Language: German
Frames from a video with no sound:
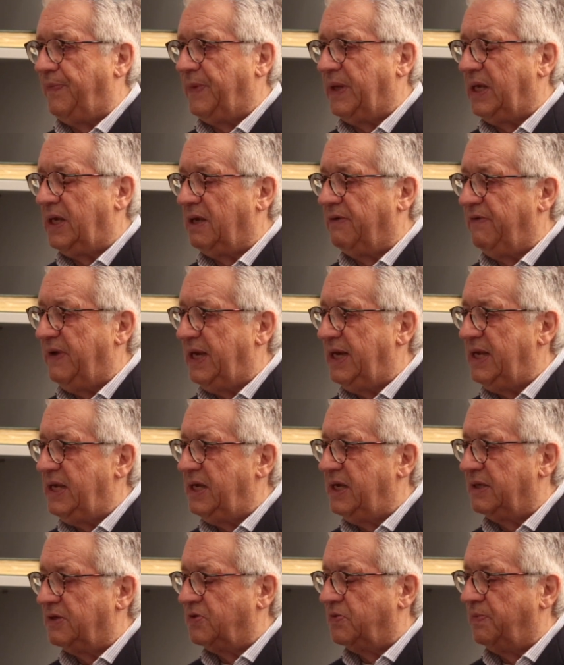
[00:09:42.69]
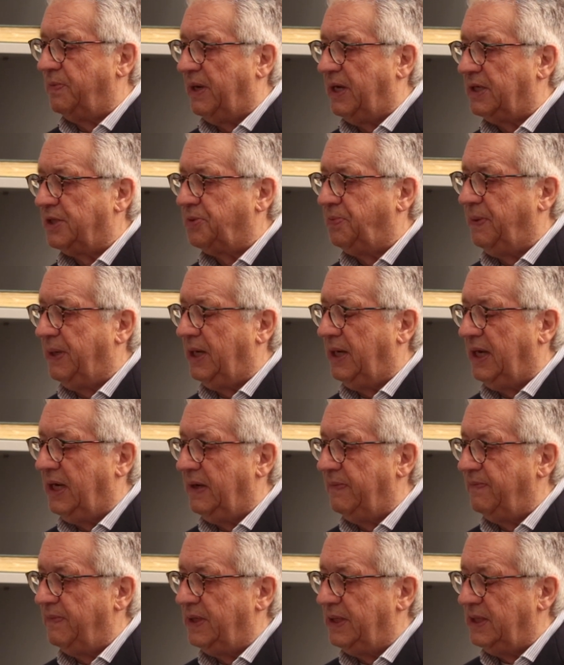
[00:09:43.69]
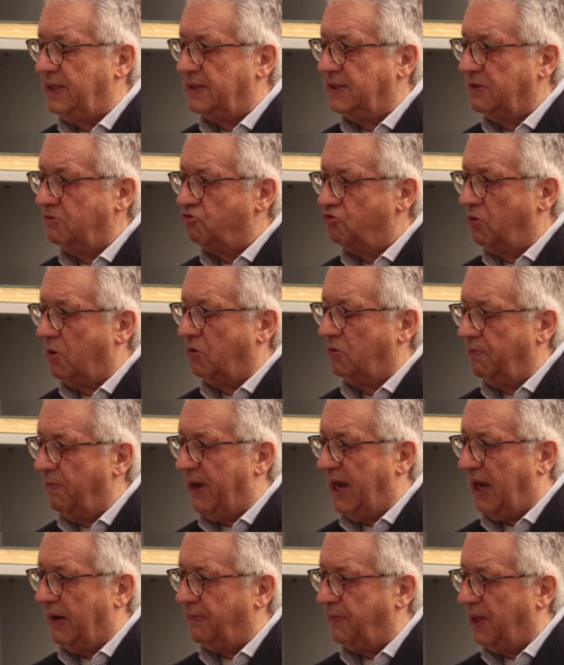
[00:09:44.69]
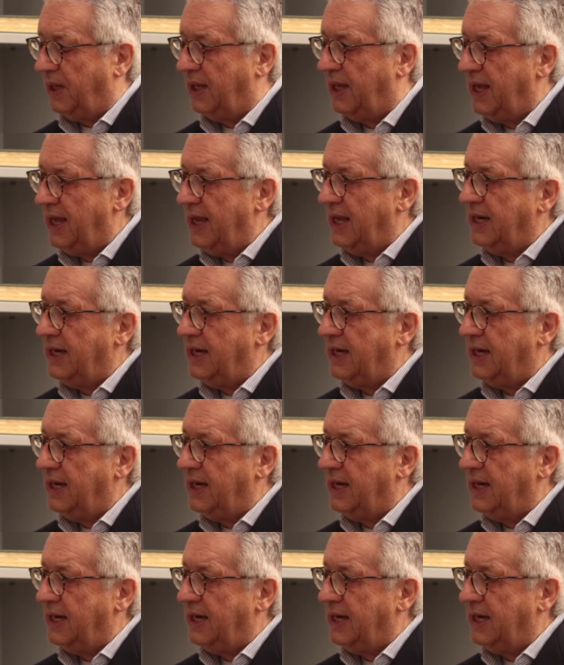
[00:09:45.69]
Ich erwähne hier zum Beispiel eben diesen Roadmap. Ja.